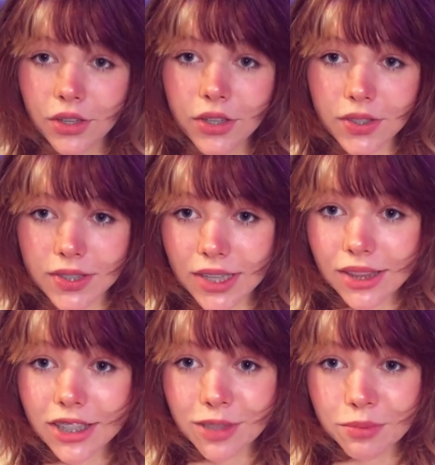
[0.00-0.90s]
No i
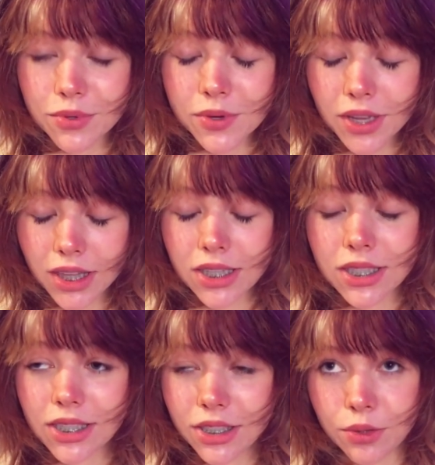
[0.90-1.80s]
ostatni punkt,
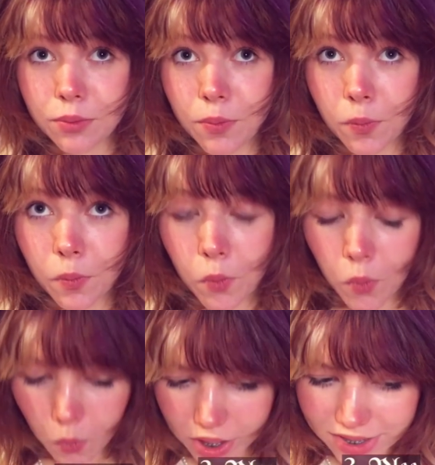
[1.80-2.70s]
czyli
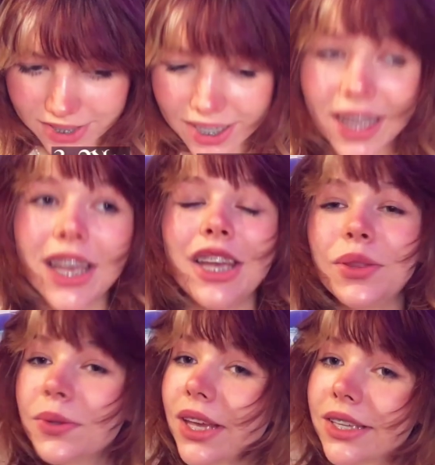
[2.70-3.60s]
płeć. I
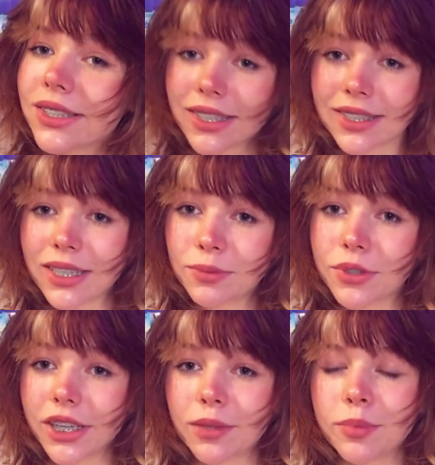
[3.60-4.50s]
tutaj jest tak
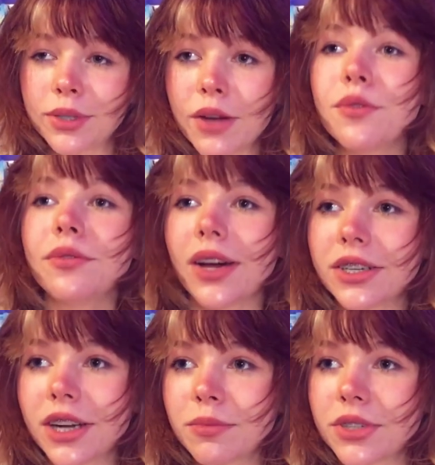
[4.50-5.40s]
samo, jakby ja
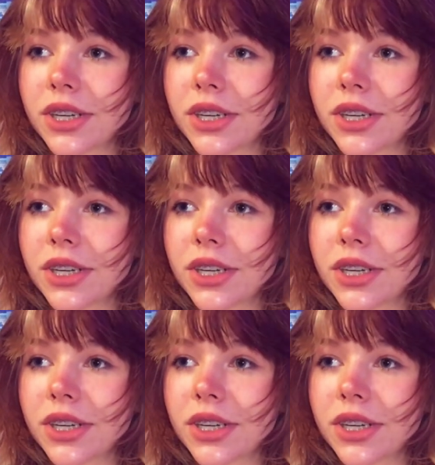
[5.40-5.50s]
uważam,